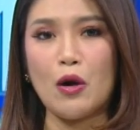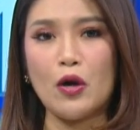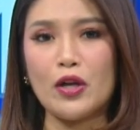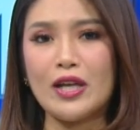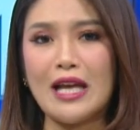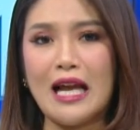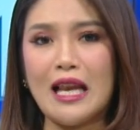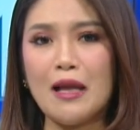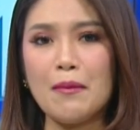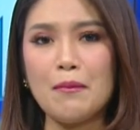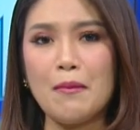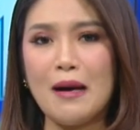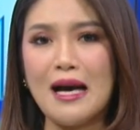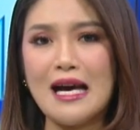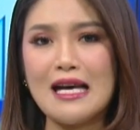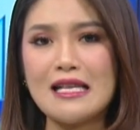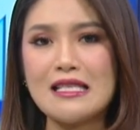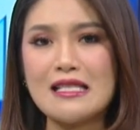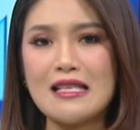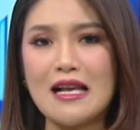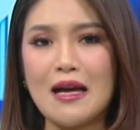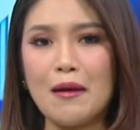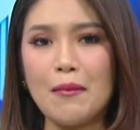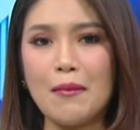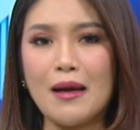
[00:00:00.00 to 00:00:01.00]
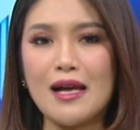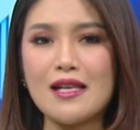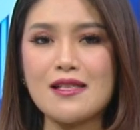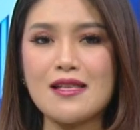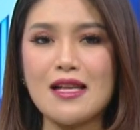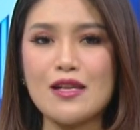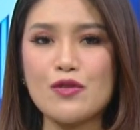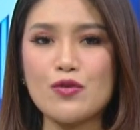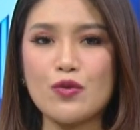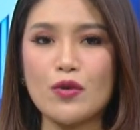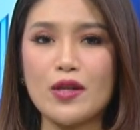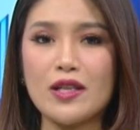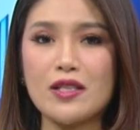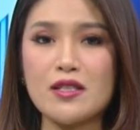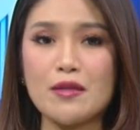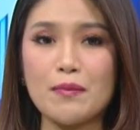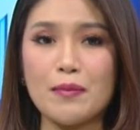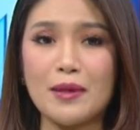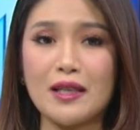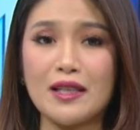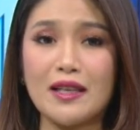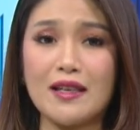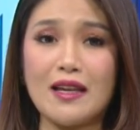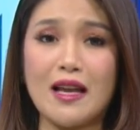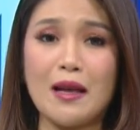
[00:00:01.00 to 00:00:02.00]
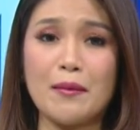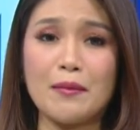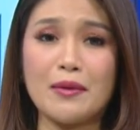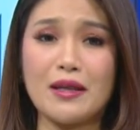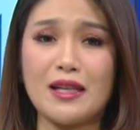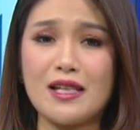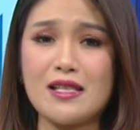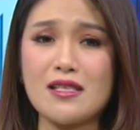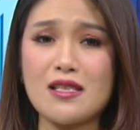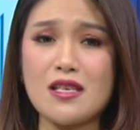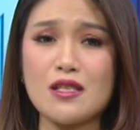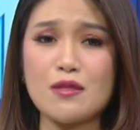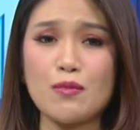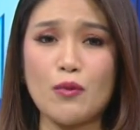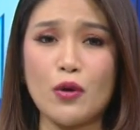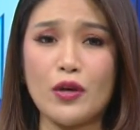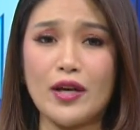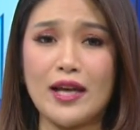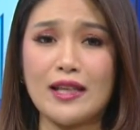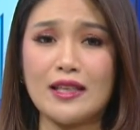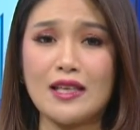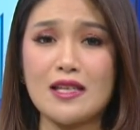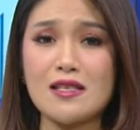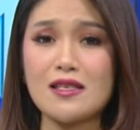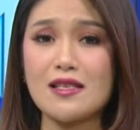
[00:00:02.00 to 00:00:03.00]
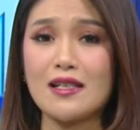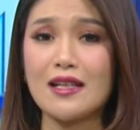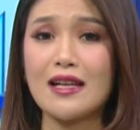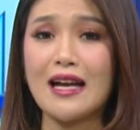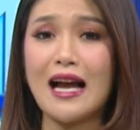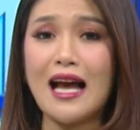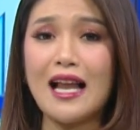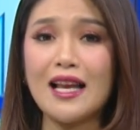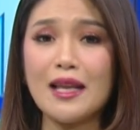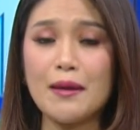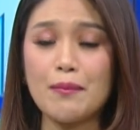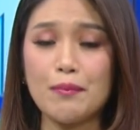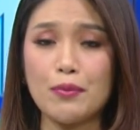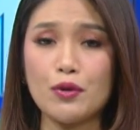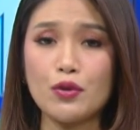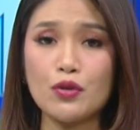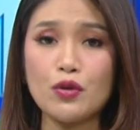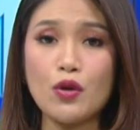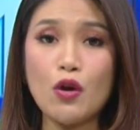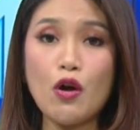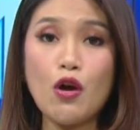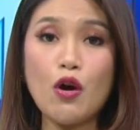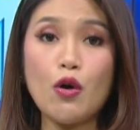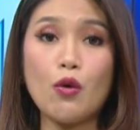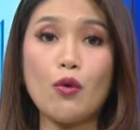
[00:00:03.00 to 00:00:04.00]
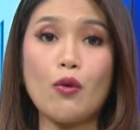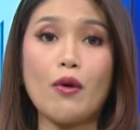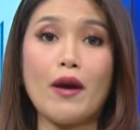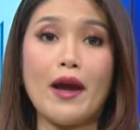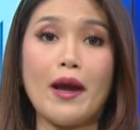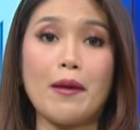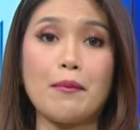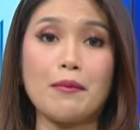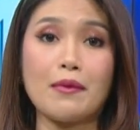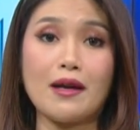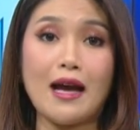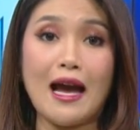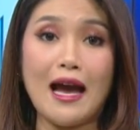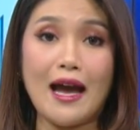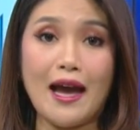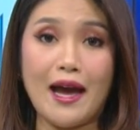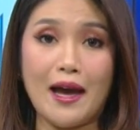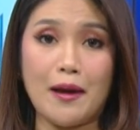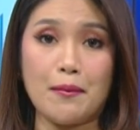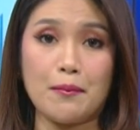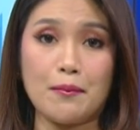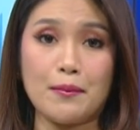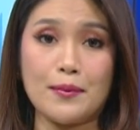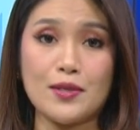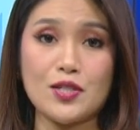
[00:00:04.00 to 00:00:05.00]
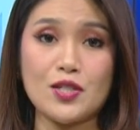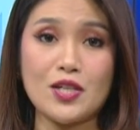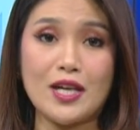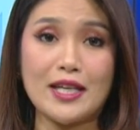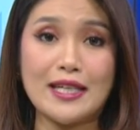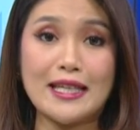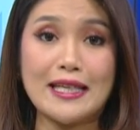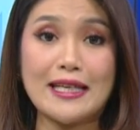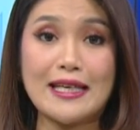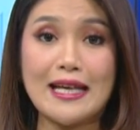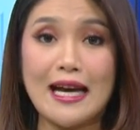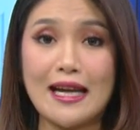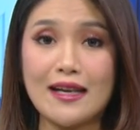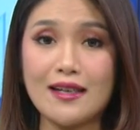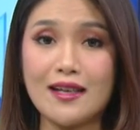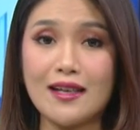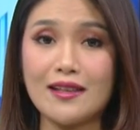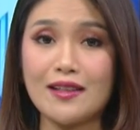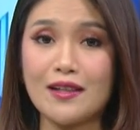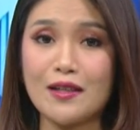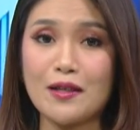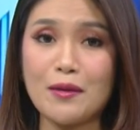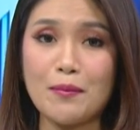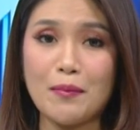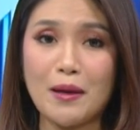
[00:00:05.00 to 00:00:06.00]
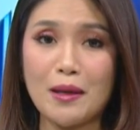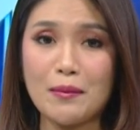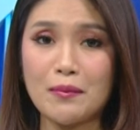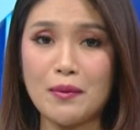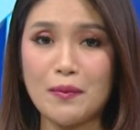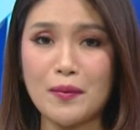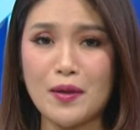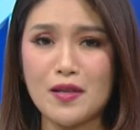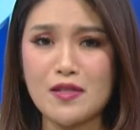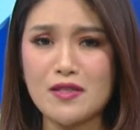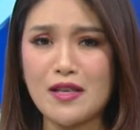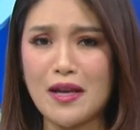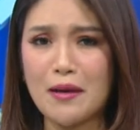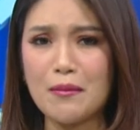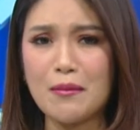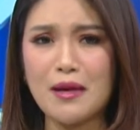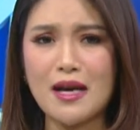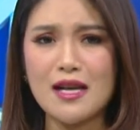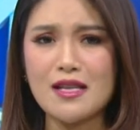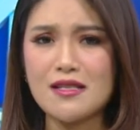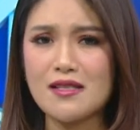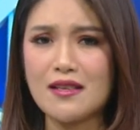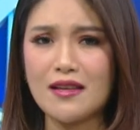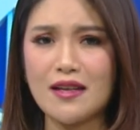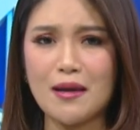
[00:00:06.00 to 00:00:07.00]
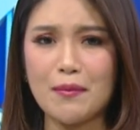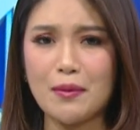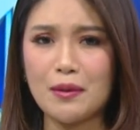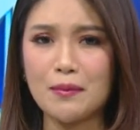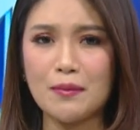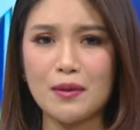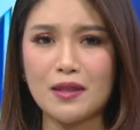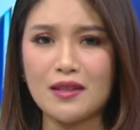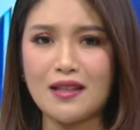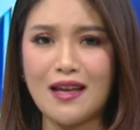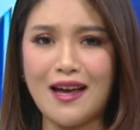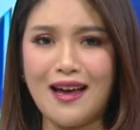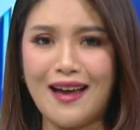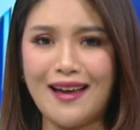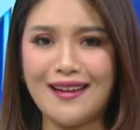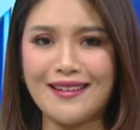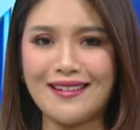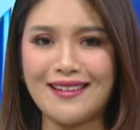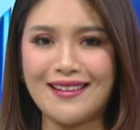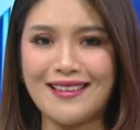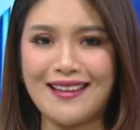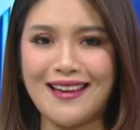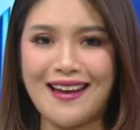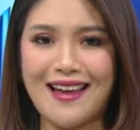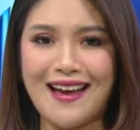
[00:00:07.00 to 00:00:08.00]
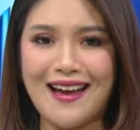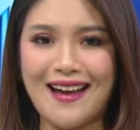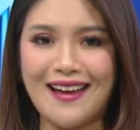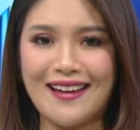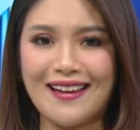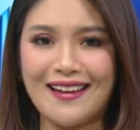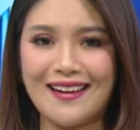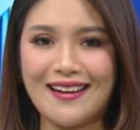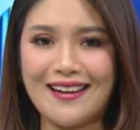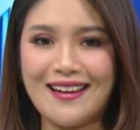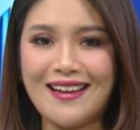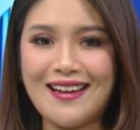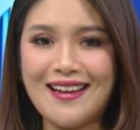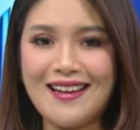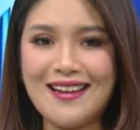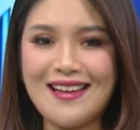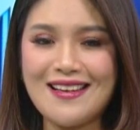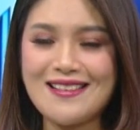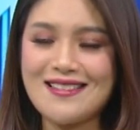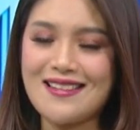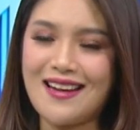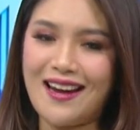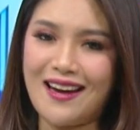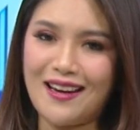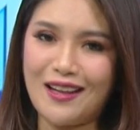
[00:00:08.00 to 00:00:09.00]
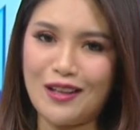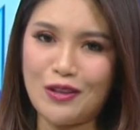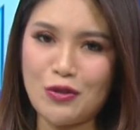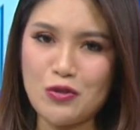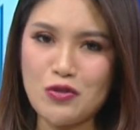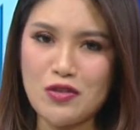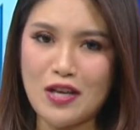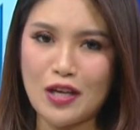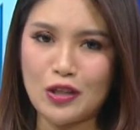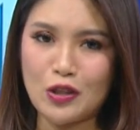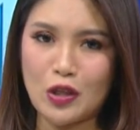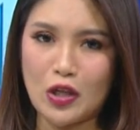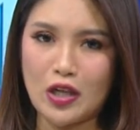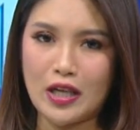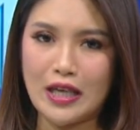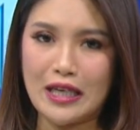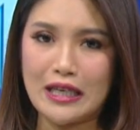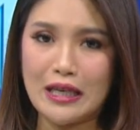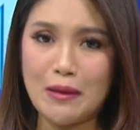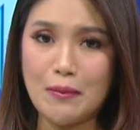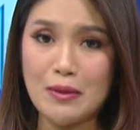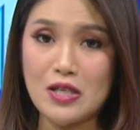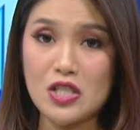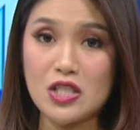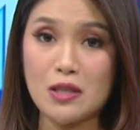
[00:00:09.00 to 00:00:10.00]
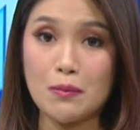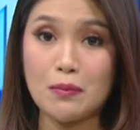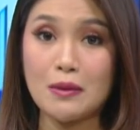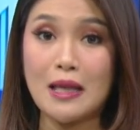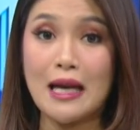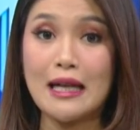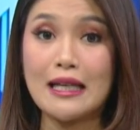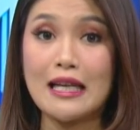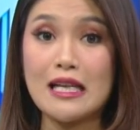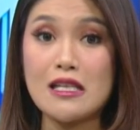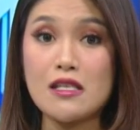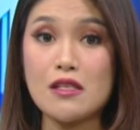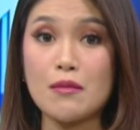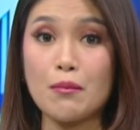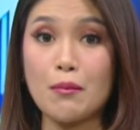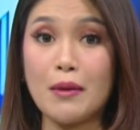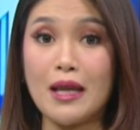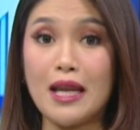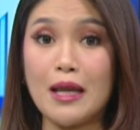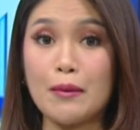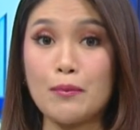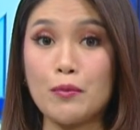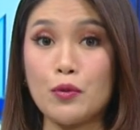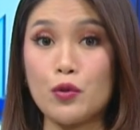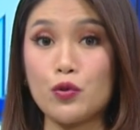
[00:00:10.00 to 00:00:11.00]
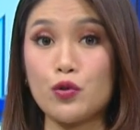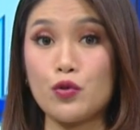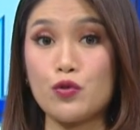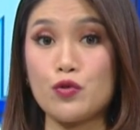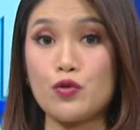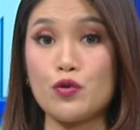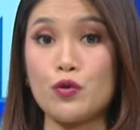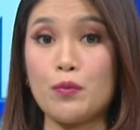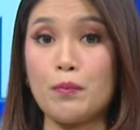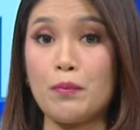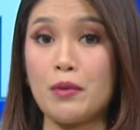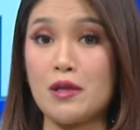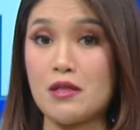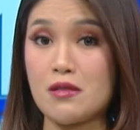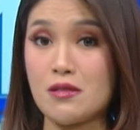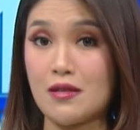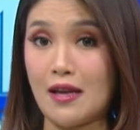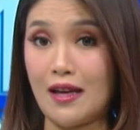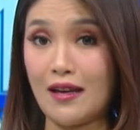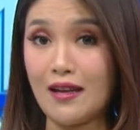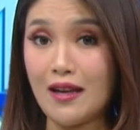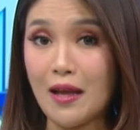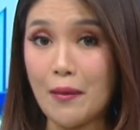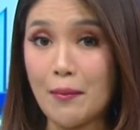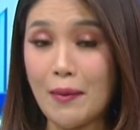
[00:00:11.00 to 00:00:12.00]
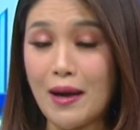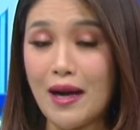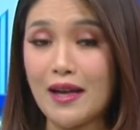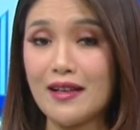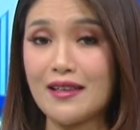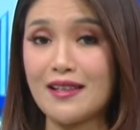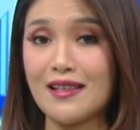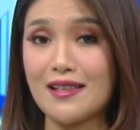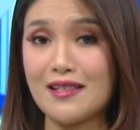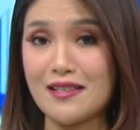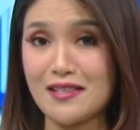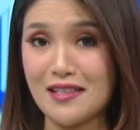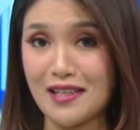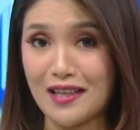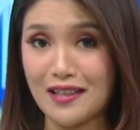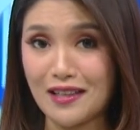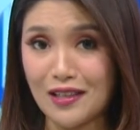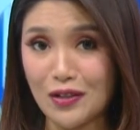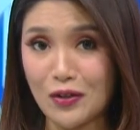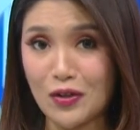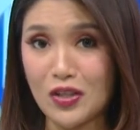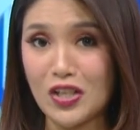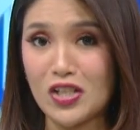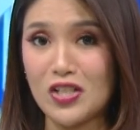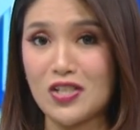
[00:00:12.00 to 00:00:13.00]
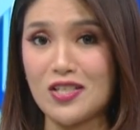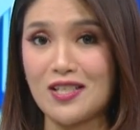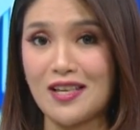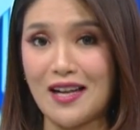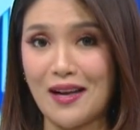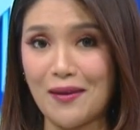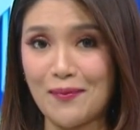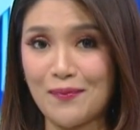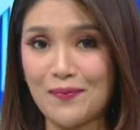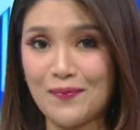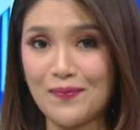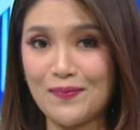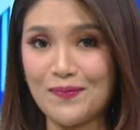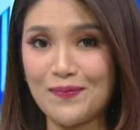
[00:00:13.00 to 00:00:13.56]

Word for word: bahwa dalam masa-masa sulit seperti dalam krisis moneter sekalipun UMKM menjadi garda terdepan pemirsa yang masih dapat bertahan di tanah air. Selain itu, sektor ini menciptakan 97 persen lapangan kerja di Indonesia.